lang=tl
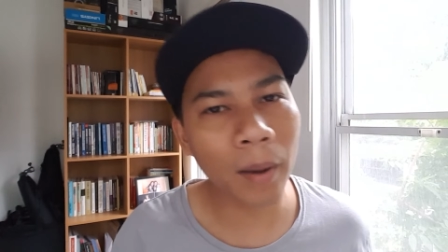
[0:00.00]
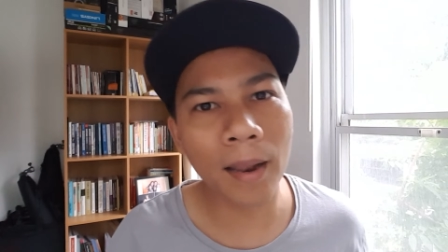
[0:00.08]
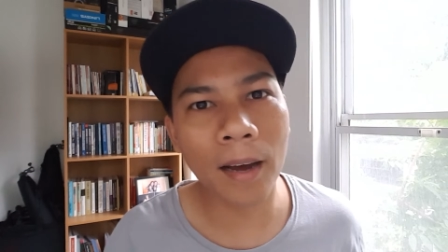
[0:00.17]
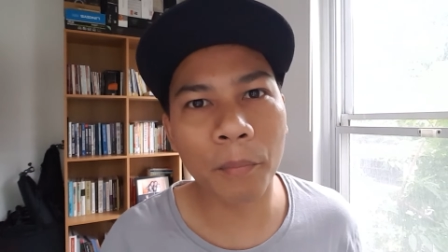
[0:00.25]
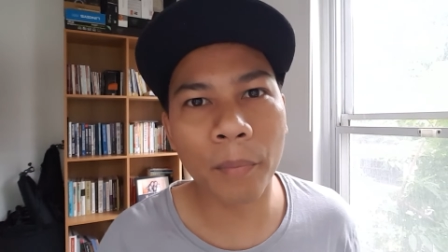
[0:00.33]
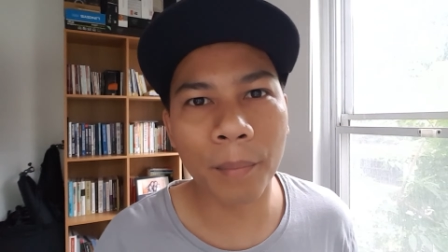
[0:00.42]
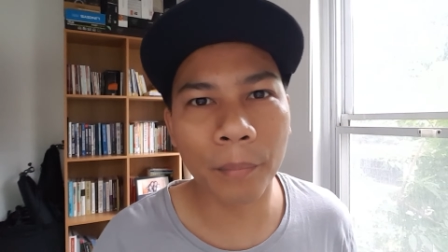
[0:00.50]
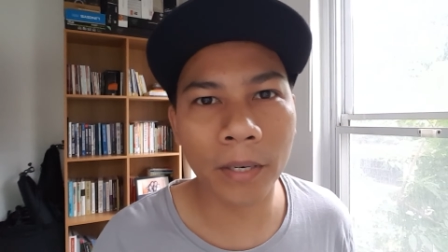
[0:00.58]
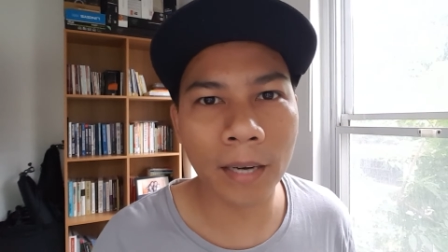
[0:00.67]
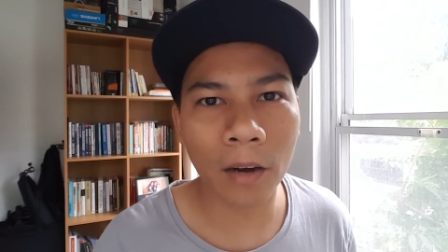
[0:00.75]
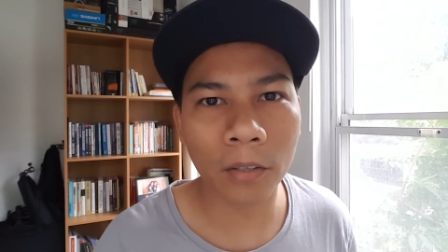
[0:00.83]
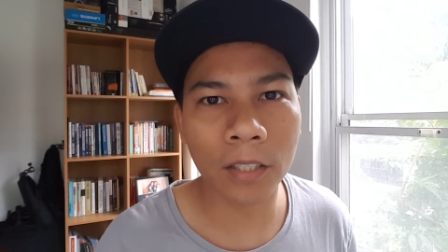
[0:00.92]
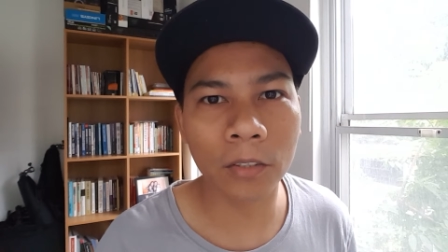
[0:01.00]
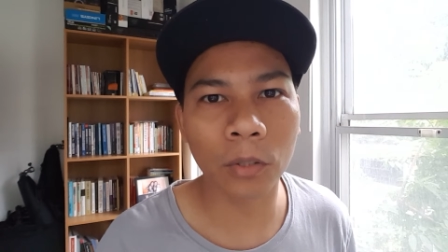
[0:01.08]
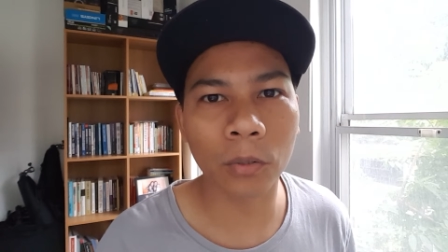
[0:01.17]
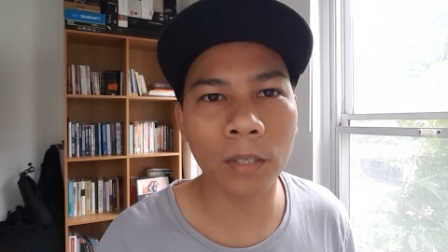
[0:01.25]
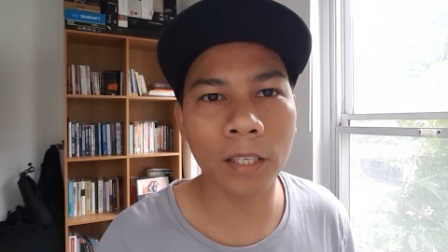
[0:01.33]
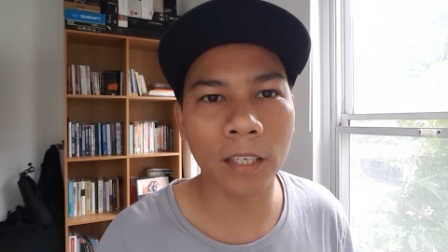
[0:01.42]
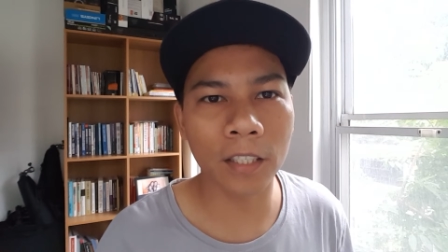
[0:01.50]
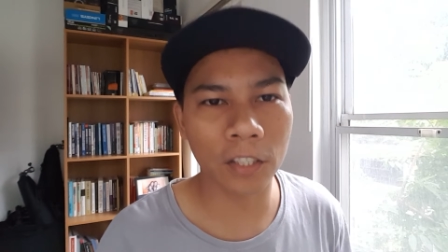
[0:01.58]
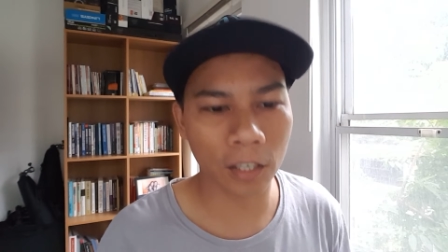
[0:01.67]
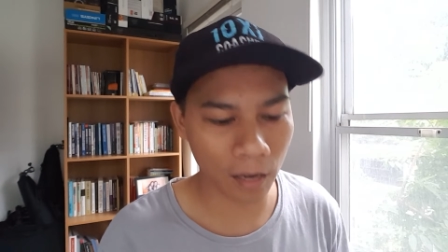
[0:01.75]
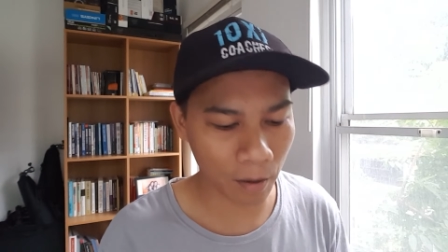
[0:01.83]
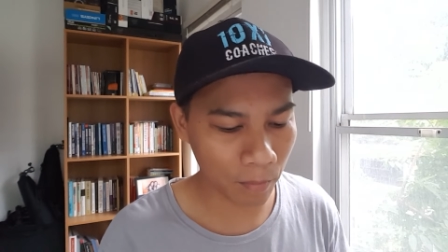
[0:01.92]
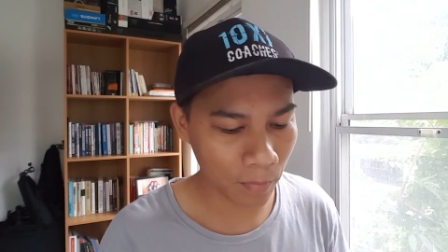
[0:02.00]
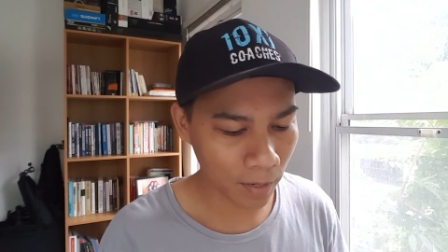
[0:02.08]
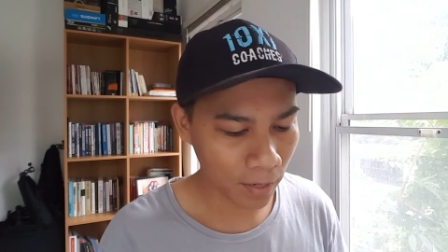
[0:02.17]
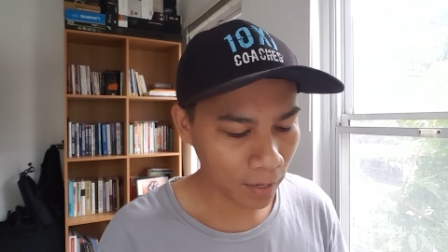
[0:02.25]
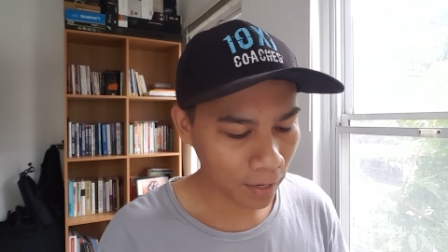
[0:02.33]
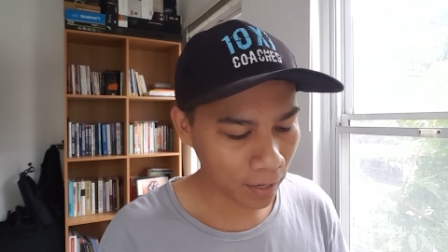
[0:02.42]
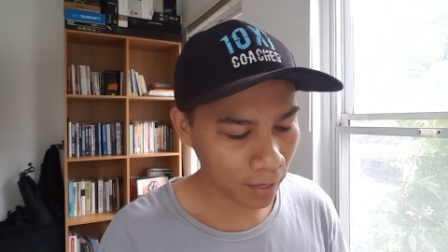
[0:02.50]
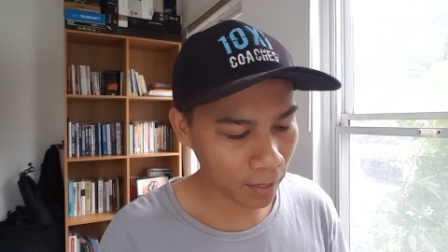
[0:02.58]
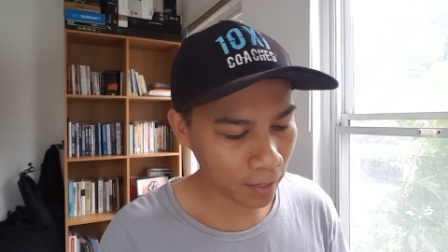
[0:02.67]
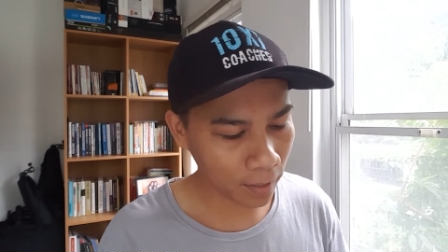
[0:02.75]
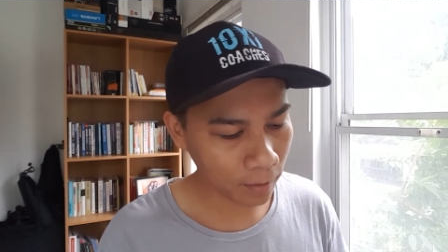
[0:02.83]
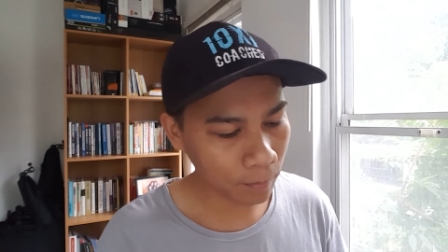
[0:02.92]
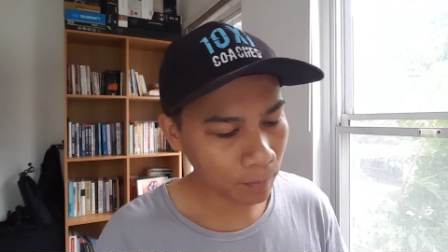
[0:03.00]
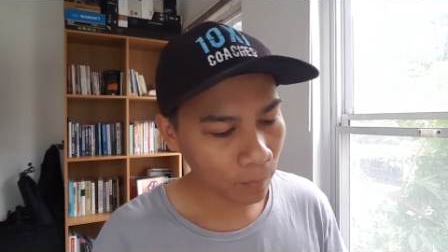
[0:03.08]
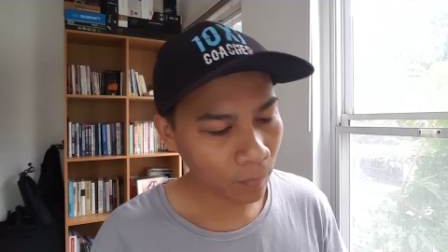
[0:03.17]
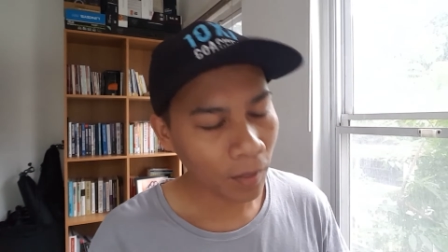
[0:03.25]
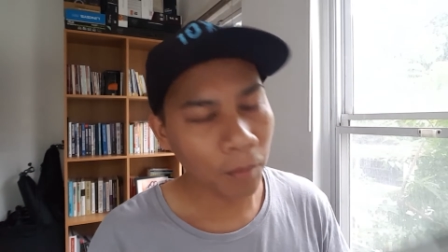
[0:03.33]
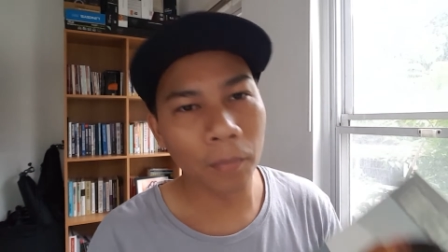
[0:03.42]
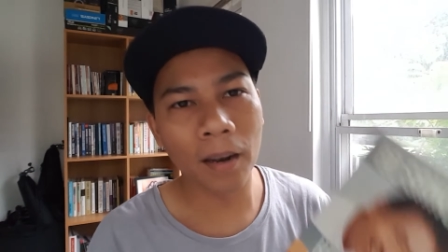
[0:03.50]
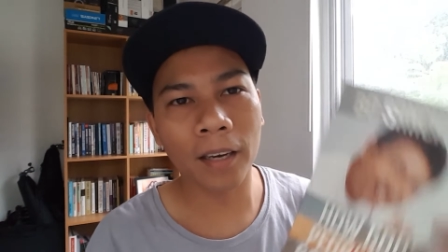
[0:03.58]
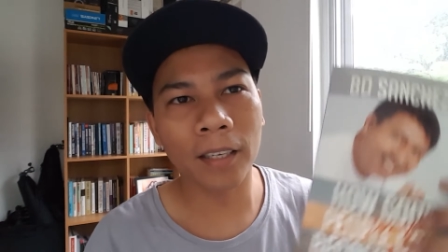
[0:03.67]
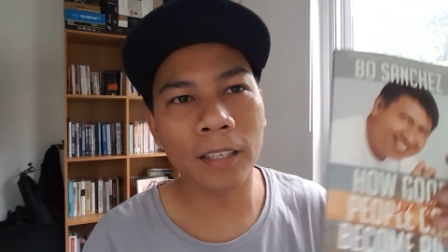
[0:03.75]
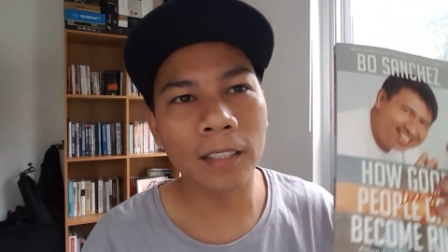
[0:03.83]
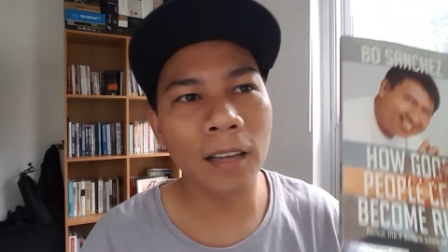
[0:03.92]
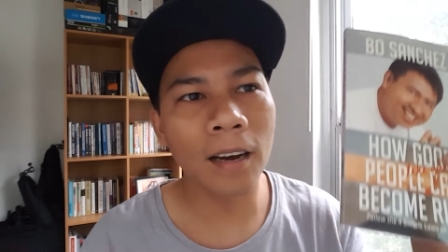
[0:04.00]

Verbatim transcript: pa lang member na ako ng Truly Rich Club. And malaki rin